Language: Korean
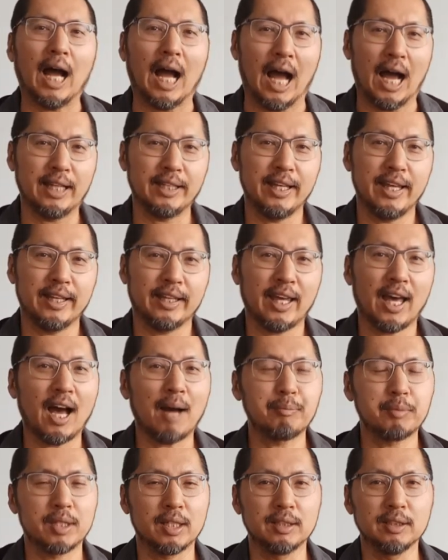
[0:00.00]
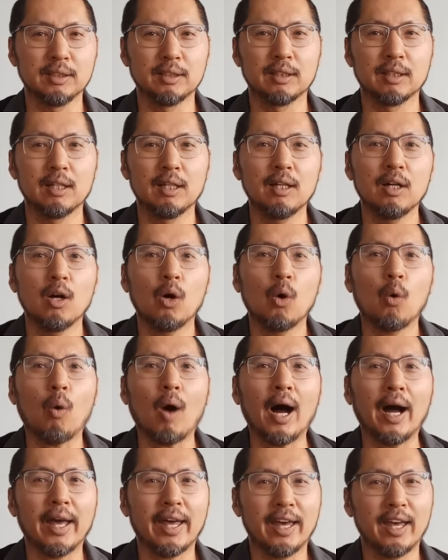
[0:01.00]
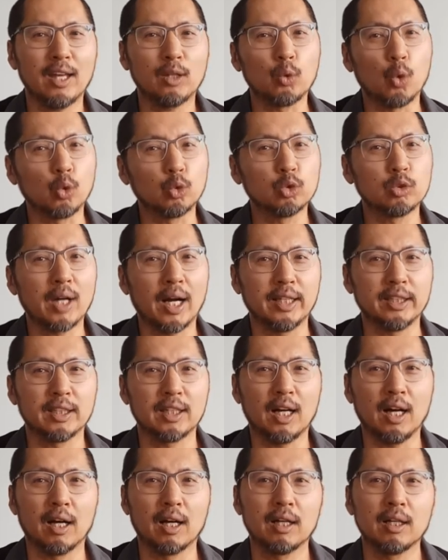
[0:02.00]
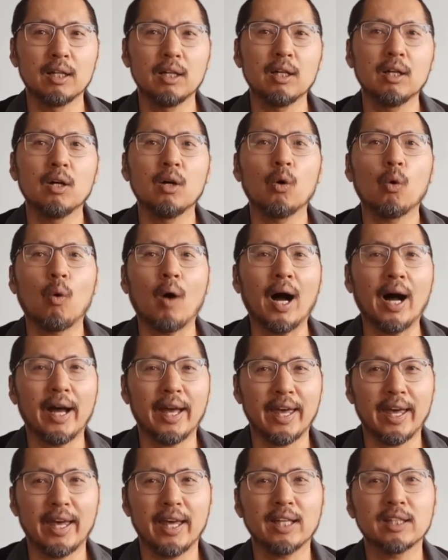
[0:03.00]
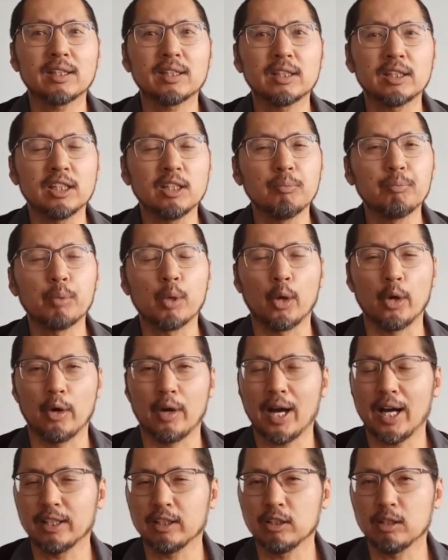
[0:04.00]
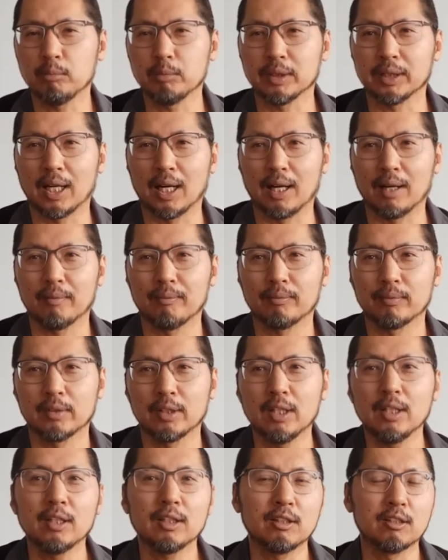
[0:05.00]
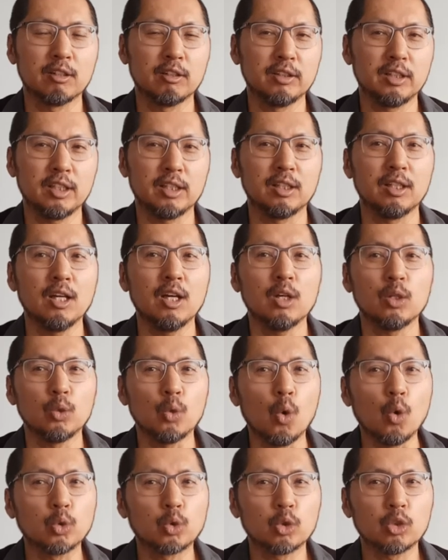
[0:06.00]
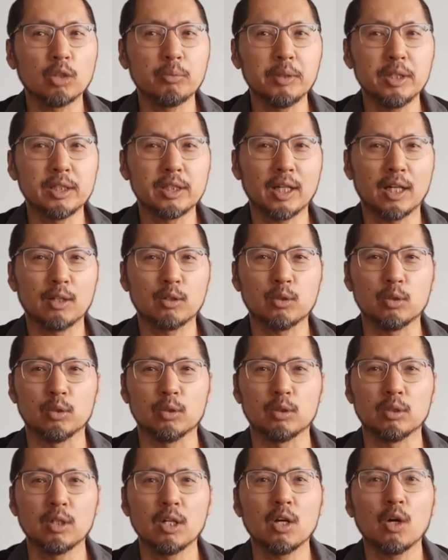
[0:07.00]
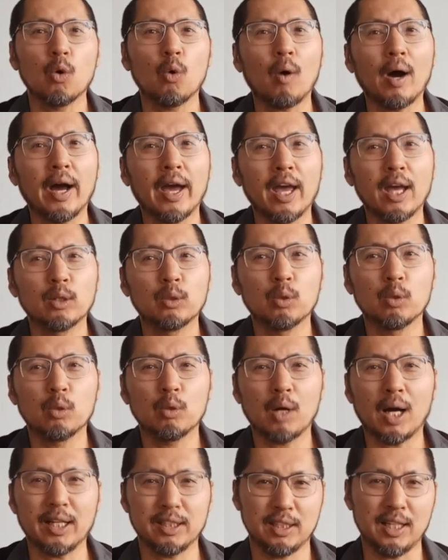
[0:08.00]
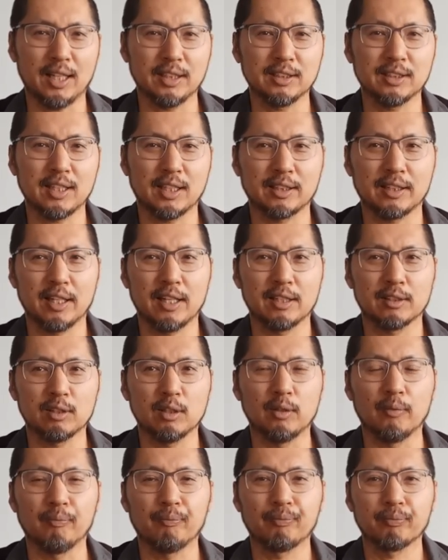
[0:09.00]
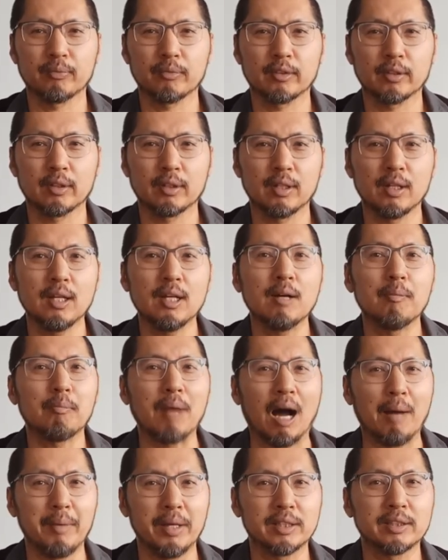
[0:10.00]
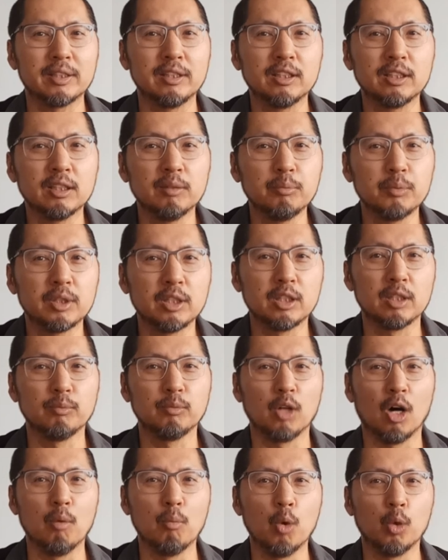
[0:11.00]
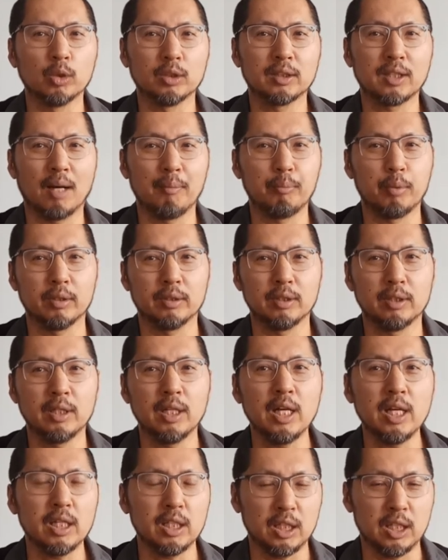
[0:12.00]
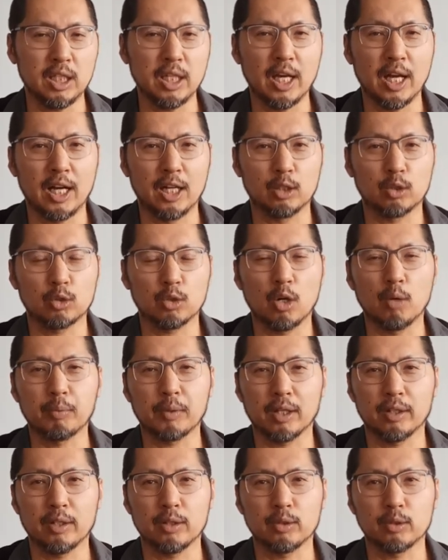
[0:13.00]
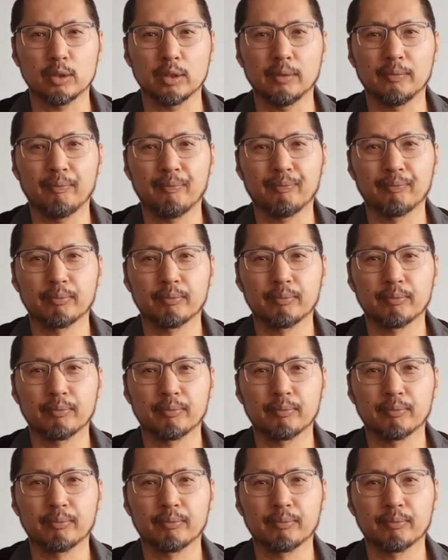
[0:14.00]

아내에게 합체는 화해의 도구가 아니라 화해의 징표여야 하는 겁니다. 그러니 용서도 빌지 않고 화해도 하지 않은 상태에서 밤에 슬금슬금 넘어오는 남편을 이해할 수 없게 되죠.